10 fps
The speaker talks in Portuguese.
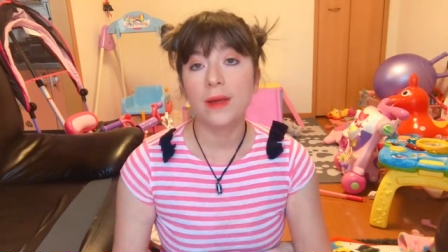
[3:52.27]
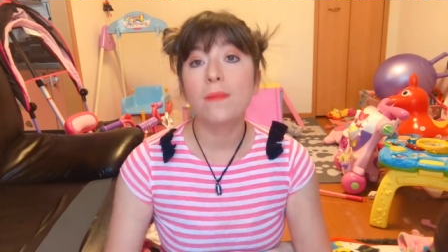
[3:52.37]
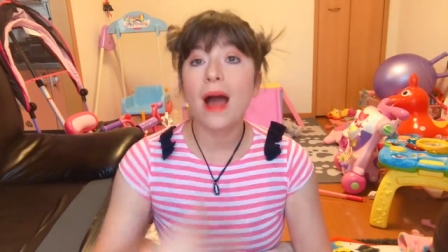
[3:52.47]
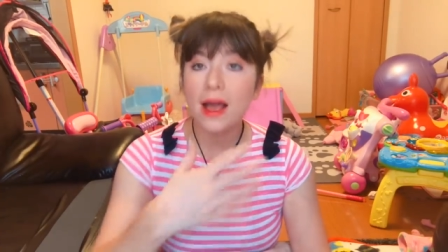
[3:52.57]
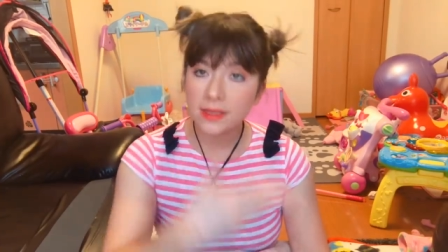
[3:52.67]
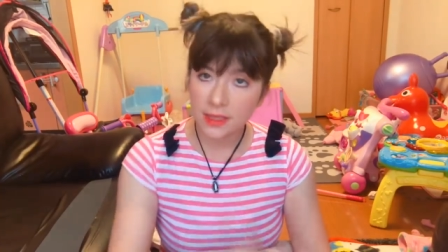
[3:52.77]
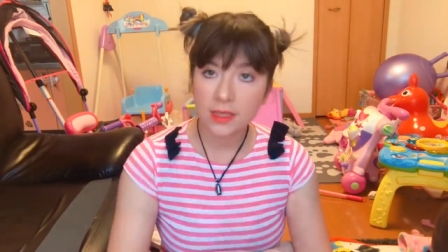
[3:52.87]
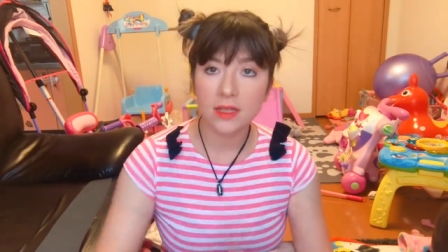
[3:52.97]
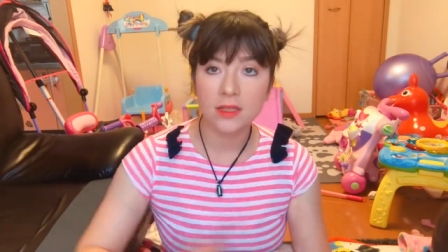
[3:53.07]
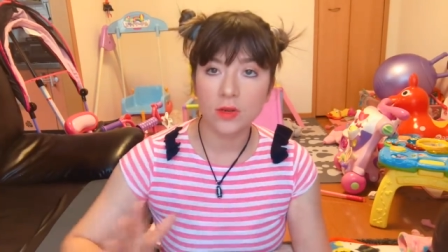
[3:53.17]
Mas as
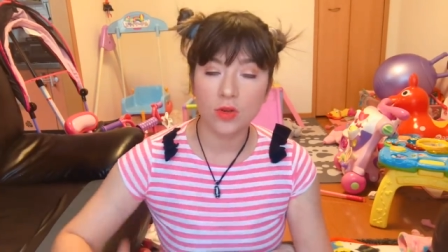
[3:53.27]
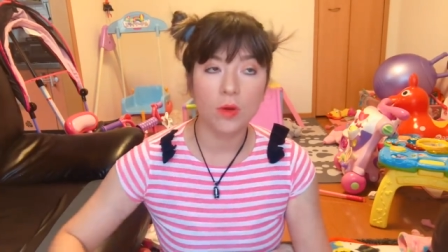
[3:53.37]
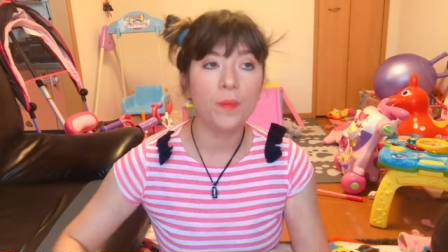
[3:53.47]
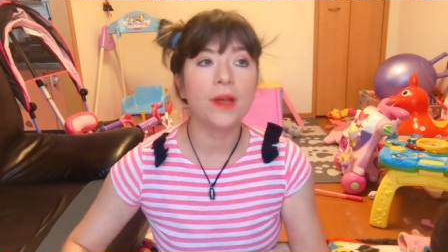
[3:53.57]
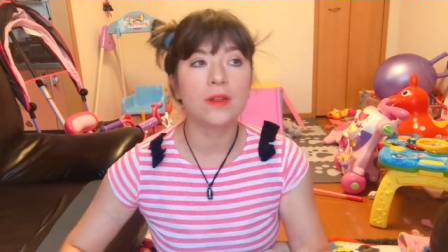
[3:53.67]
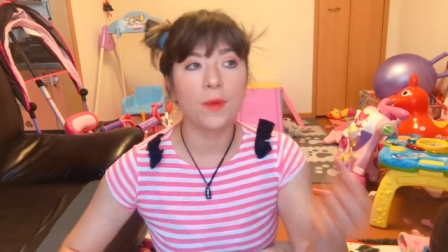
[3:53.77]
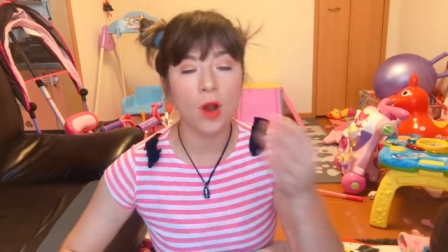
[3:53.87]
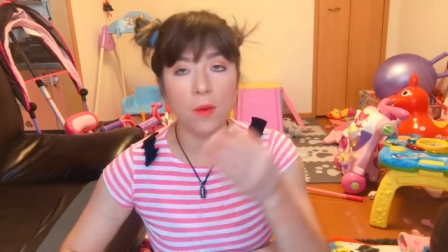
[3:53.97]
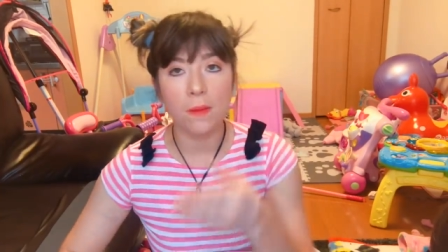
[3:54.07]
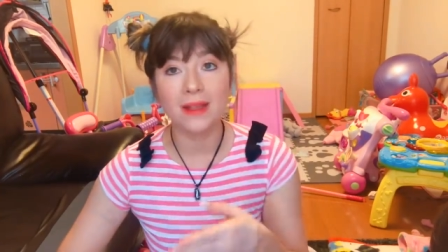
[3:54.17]
crianças que não tomam peito,
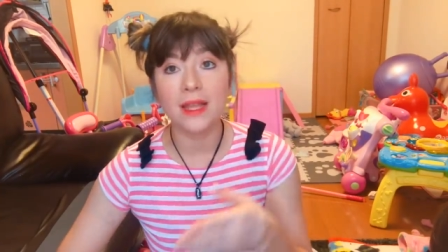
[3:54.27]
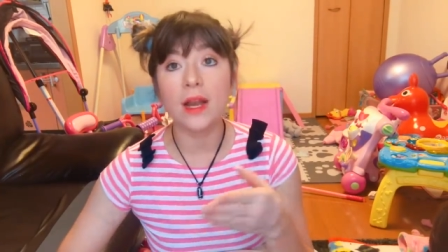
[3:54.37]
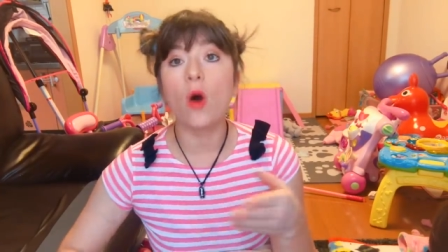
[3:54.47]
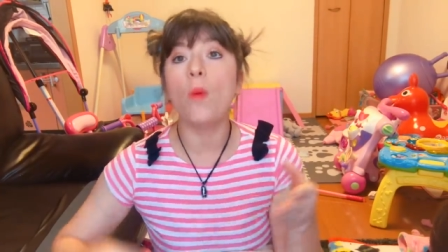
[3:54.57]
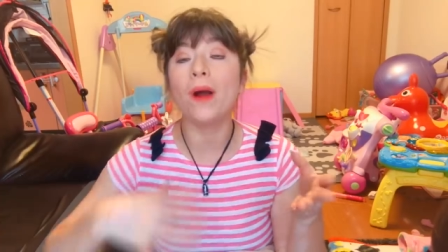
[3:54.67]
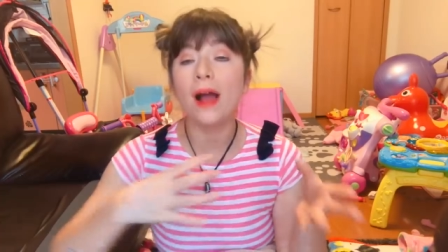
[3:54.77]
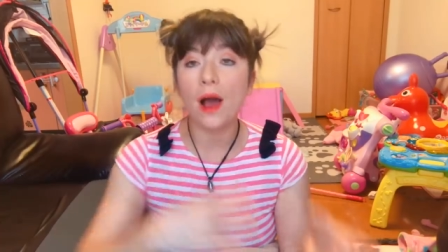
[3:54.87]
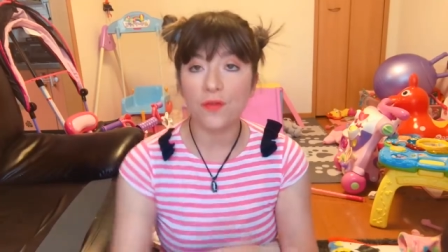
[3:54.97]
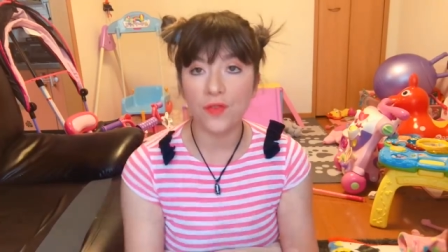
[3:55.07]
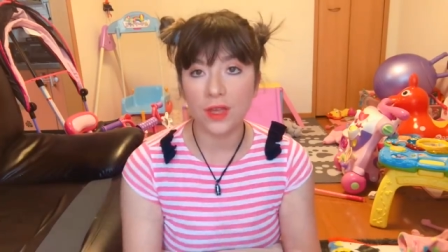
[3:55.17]
melhor uma madeira ou uma
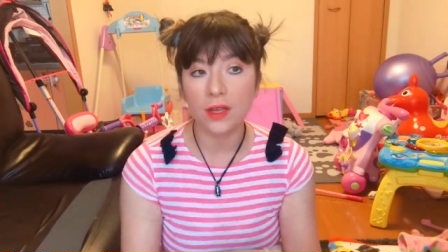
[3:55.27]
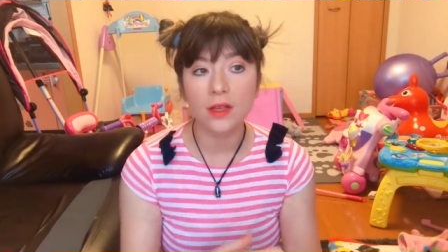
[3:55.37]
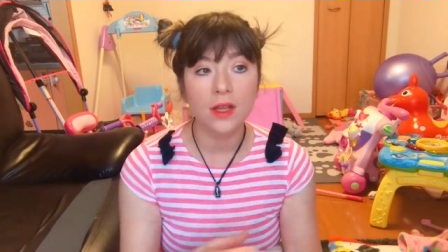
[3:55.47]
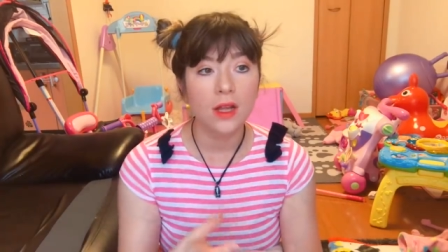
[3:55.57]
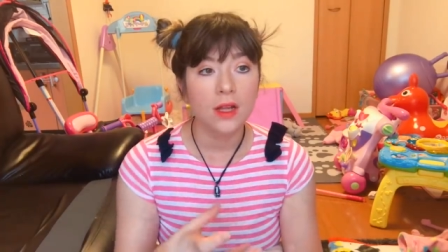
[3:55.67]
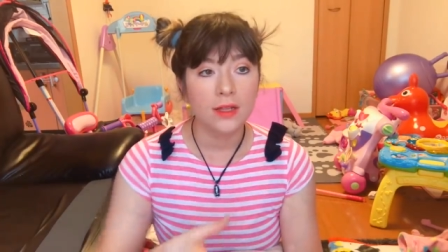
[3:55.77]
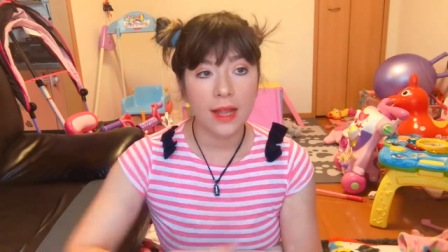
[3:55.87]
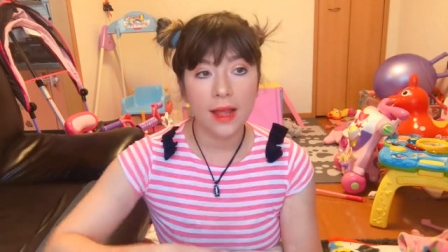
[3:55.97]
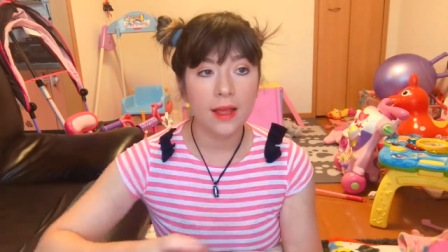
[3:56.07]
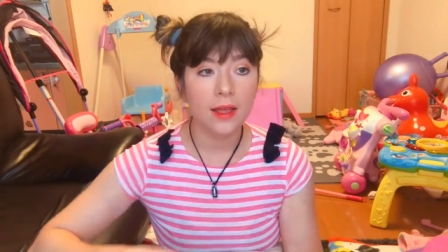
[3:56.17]
garrafinha,
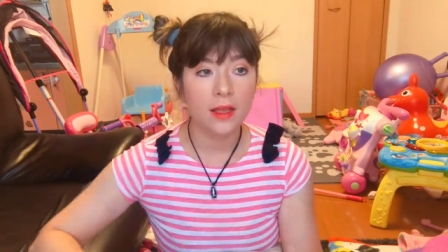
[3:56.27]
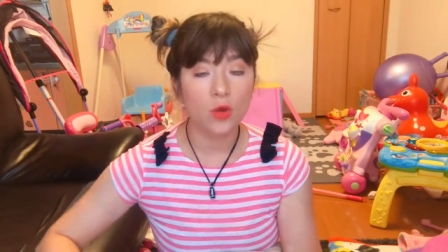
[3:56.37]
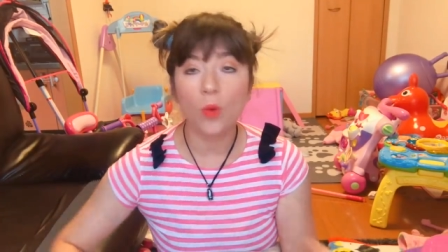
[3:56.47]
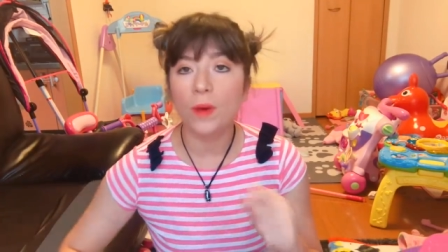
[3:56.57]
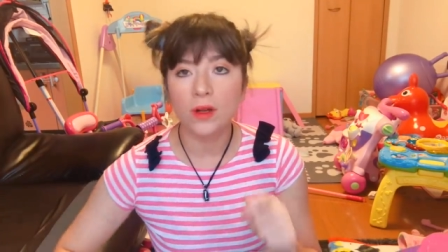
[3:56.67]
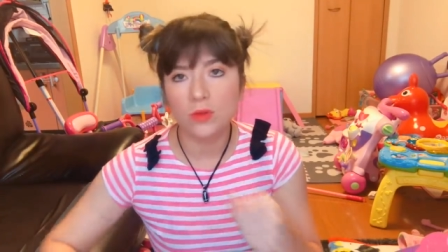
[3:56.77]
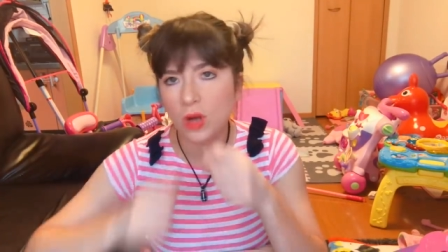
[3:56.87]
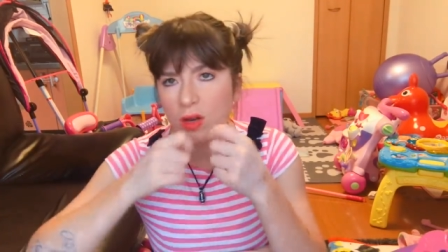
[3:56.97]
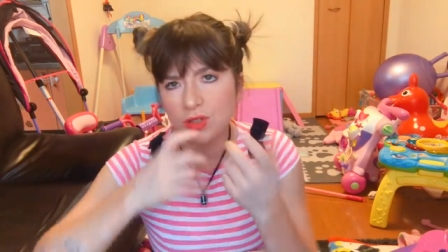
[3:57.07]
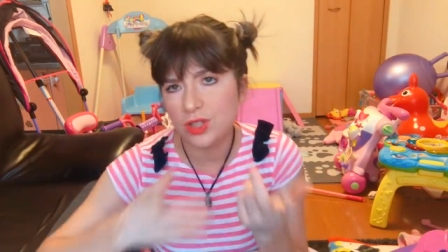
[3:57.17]
né? E tomando,
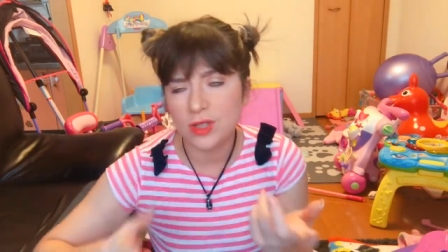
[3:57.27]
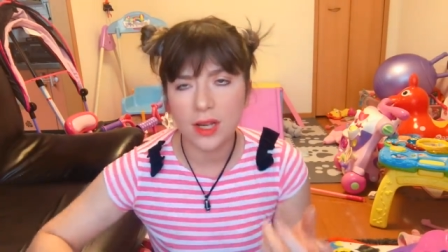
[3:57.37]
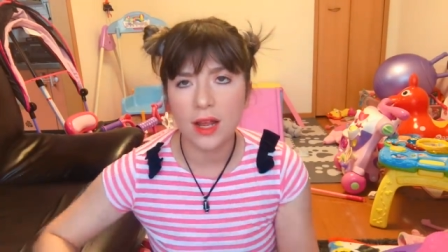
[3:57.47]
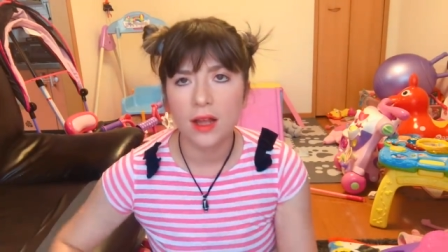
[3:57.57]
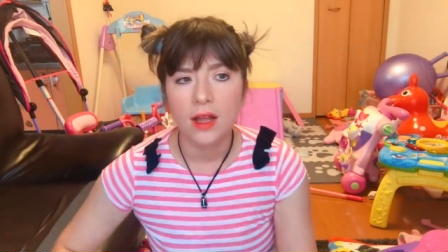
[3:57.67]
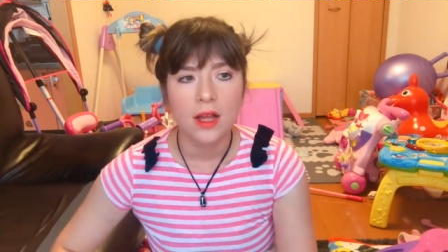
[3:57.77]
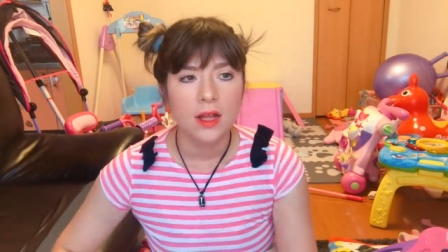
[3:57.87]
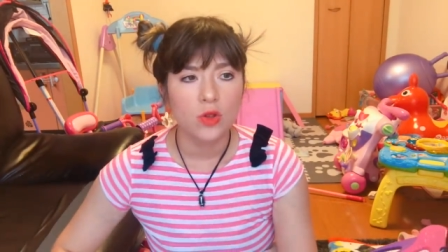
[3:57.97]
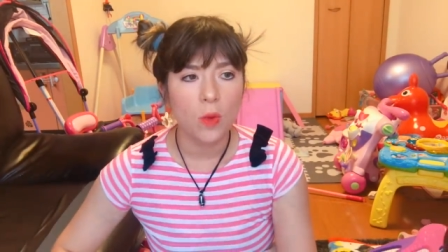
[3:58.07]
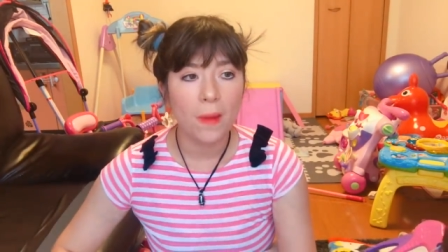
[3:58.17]
canudinho, sei lá,
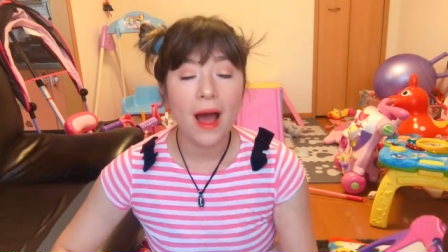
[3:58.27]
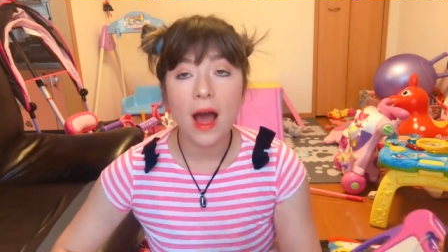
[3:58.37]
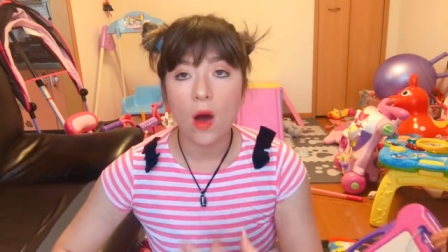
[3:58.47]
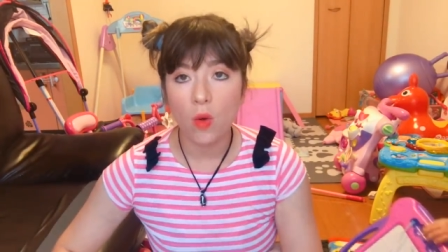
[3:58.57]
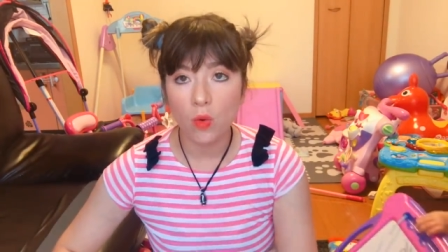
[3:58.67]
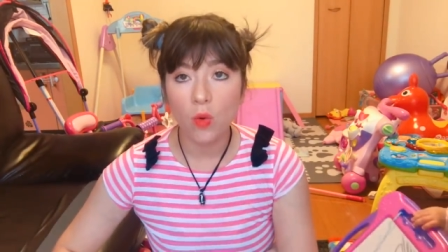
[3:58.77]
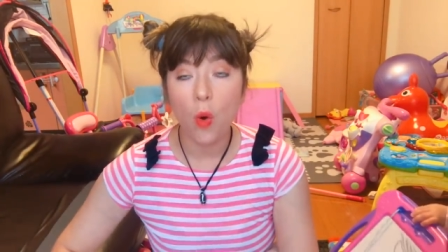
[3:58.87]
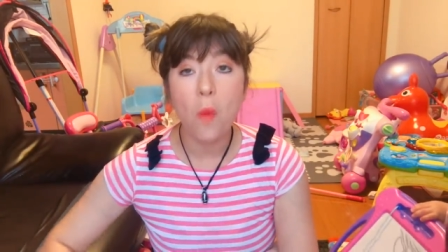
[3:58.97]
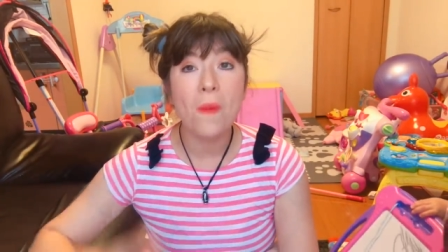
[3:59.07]
tomar algo ou